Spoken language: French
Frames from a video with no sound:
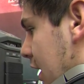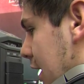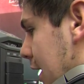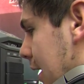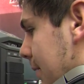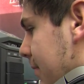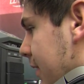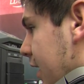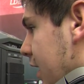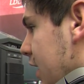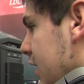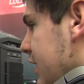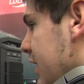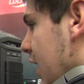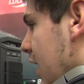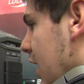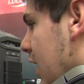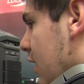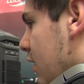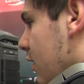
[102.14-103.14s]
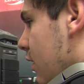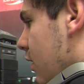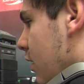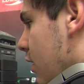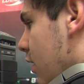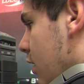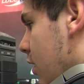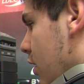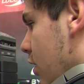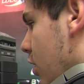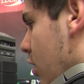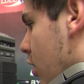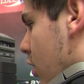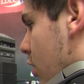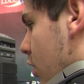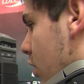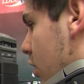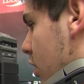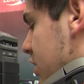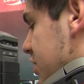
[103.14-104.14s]
après, il y a.
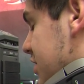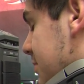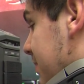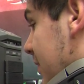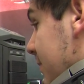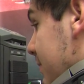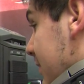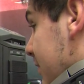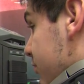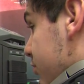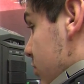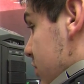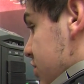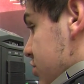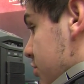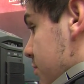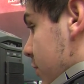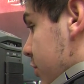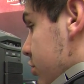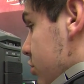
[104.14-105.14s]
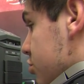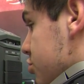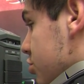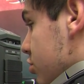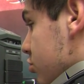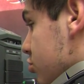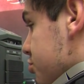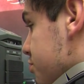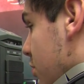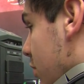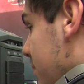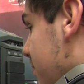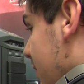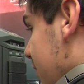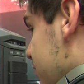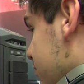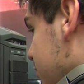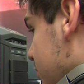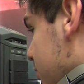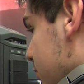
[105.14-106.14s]
j'ai pas prévu les autres modes de jeu, donc je pourrais
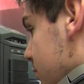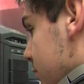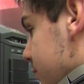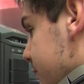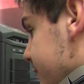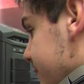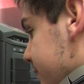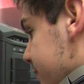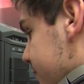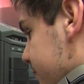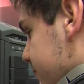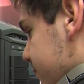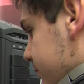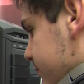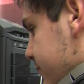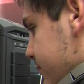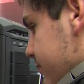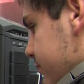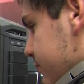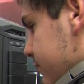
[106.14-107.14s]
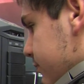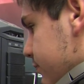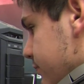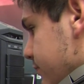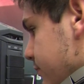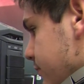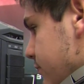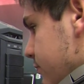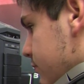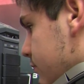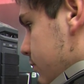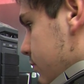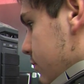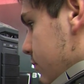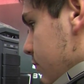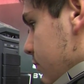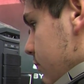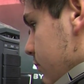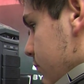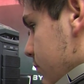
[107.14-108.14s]
pas vous. Si, ça vaut 2
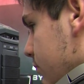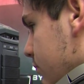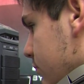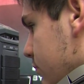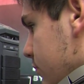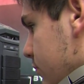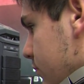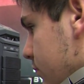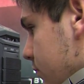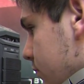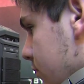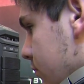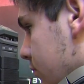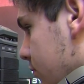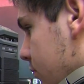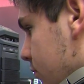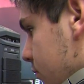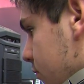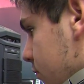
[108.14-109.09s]
euros. gratuit